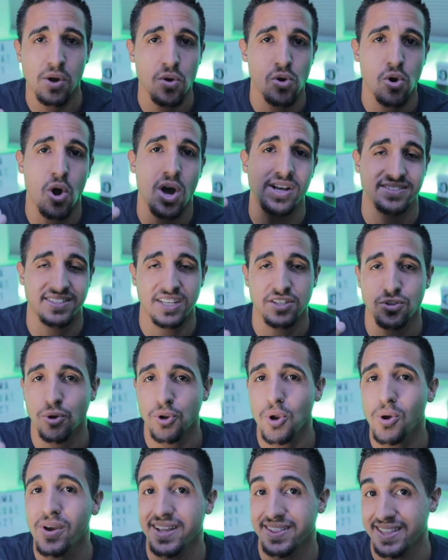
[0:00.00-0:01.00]
con los
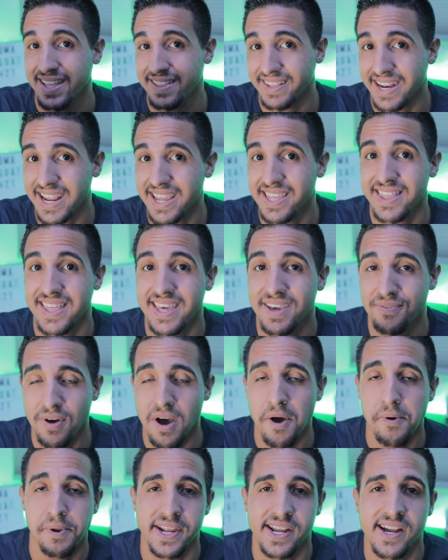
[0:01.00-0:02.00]
accesorios que te traes de
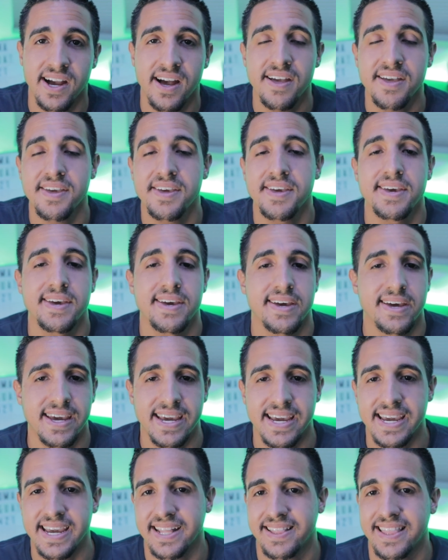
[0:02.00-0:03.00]
fábrica
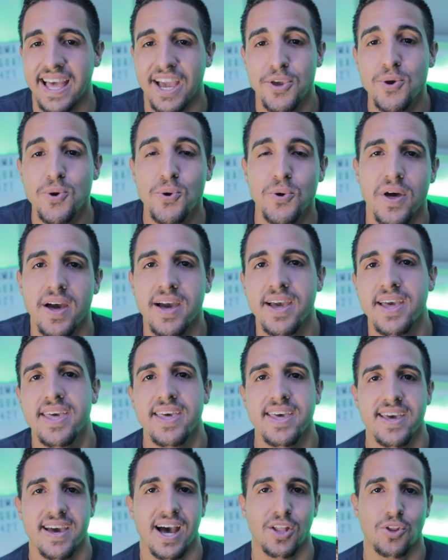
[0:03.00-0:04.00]
eh, te ayudan
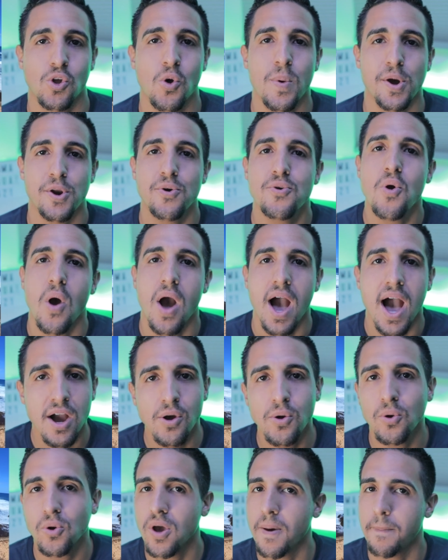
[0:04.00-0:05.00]
a tomar unos
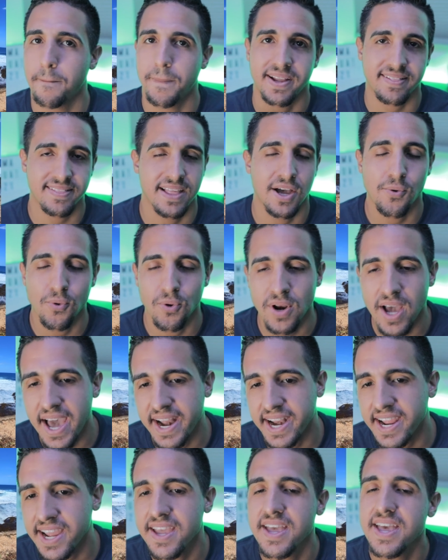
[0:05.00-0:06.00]
ángulos
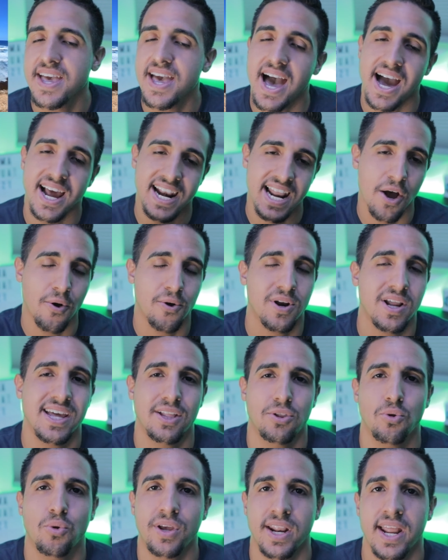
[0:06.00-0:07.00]
espectaculares a la hora
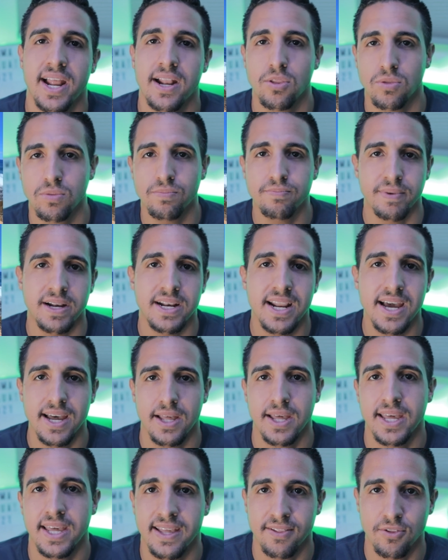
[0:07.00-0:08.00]
de tu crear
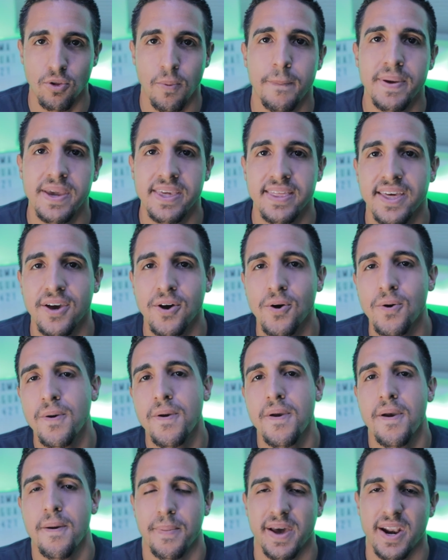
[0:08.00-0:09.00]
¿verdad? Eh, estos videos
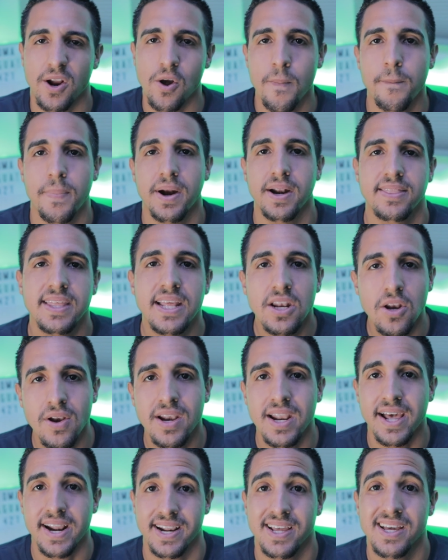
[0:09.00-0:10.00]
para compartirlo
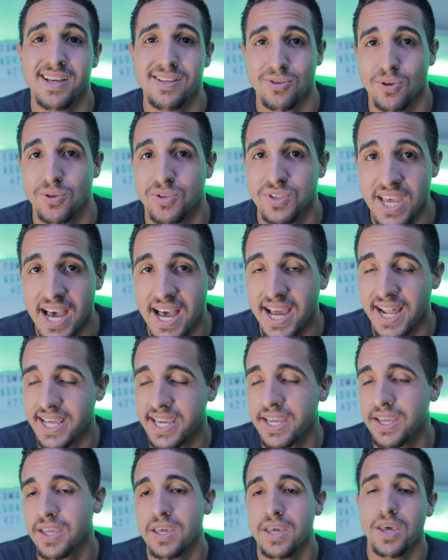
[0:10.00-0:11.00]
en las redes
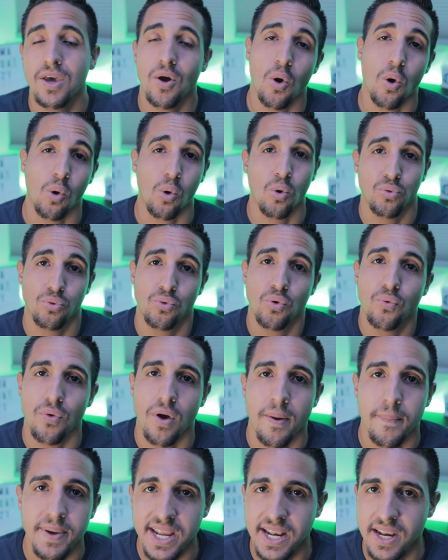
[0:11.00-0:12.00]
sociales o con tu
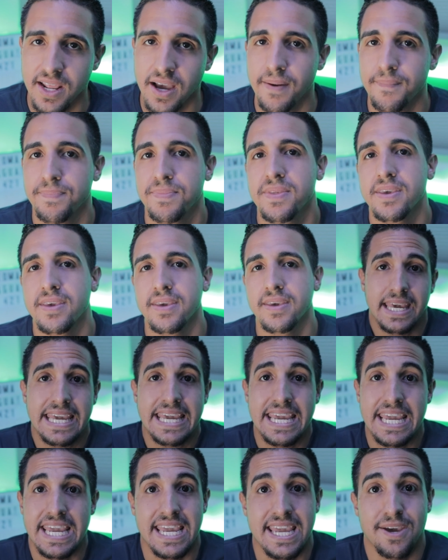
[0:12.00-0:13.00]
familia.
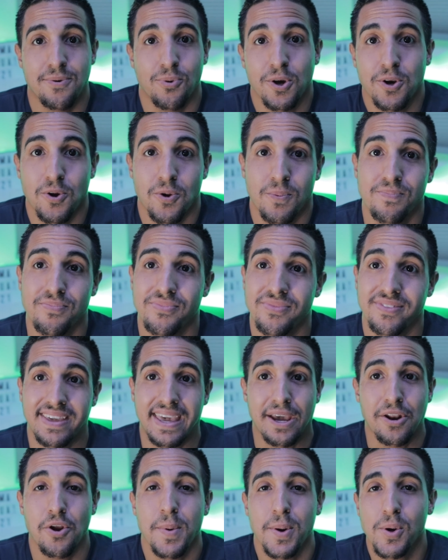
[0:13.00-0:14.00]
Y bueno,
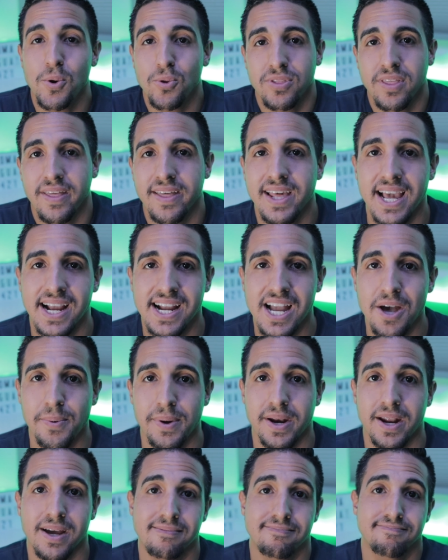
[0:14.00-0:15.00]
¿qué no me gusta de la
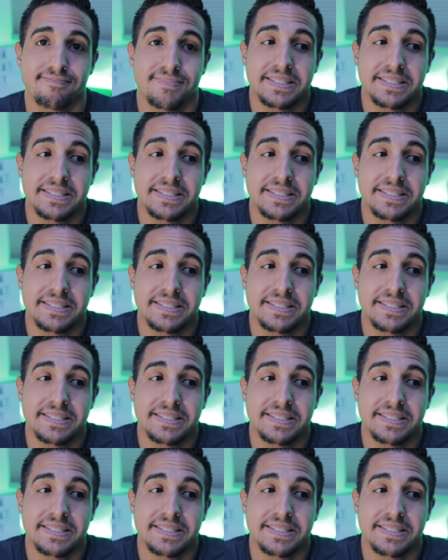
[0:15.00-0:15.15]
cámara?